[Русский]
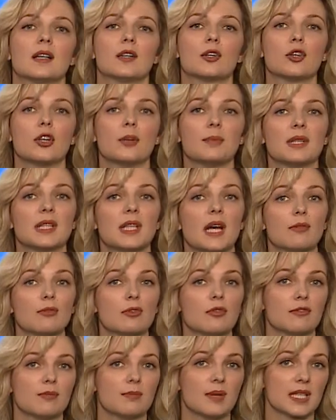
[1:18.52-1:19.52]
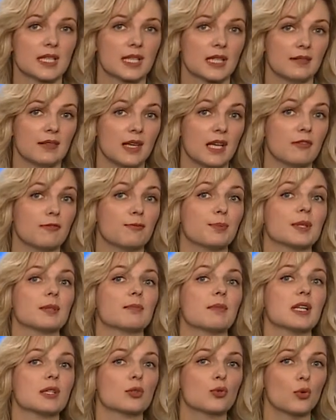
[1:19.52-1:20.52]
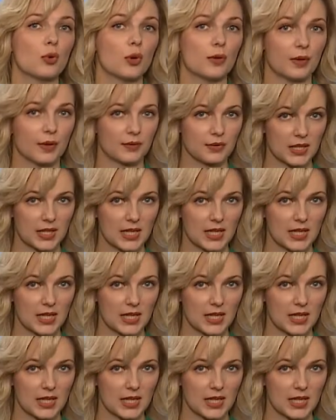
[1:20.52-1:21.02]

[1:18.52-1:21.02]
Кроме того, в Москве и в Подмосковье